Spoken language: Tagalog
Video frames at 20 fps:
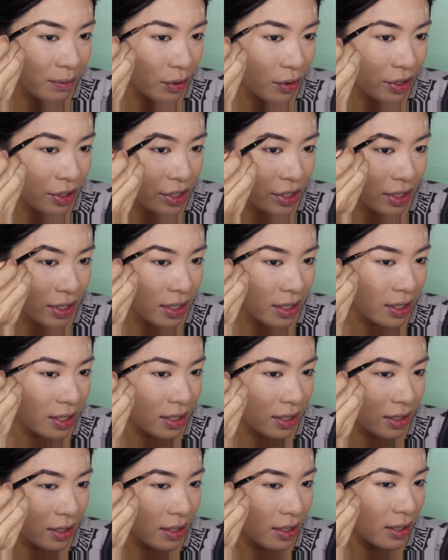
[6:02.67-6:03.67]
Mura siya
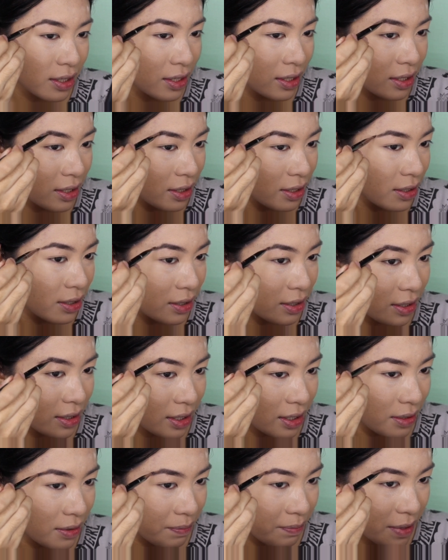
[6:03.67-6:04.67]
kanang
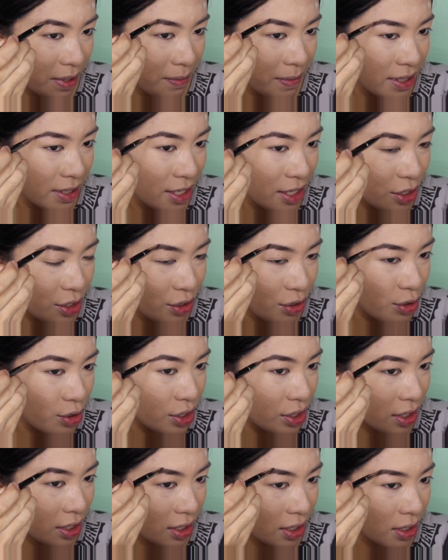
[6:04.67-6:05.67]
pigmented jud
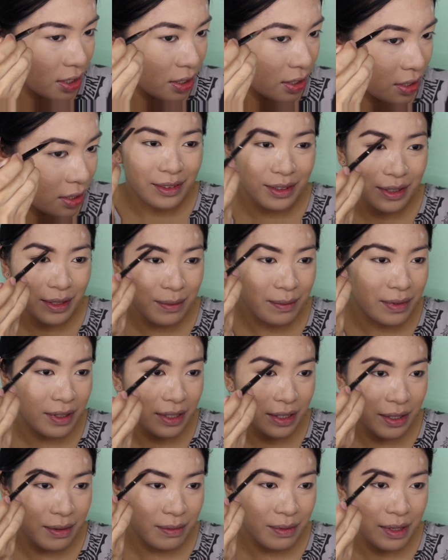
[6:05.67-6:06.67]
siya. Di
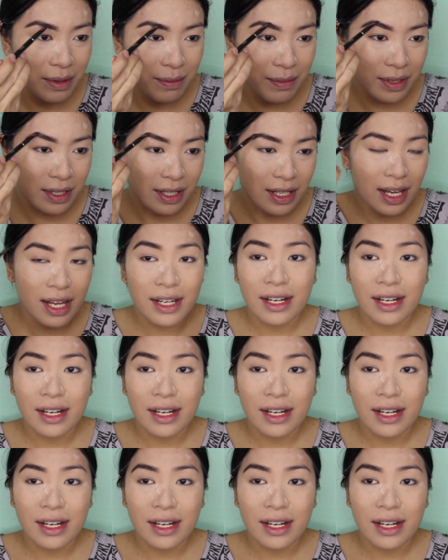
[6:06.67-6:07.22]
ba? Di, di ba?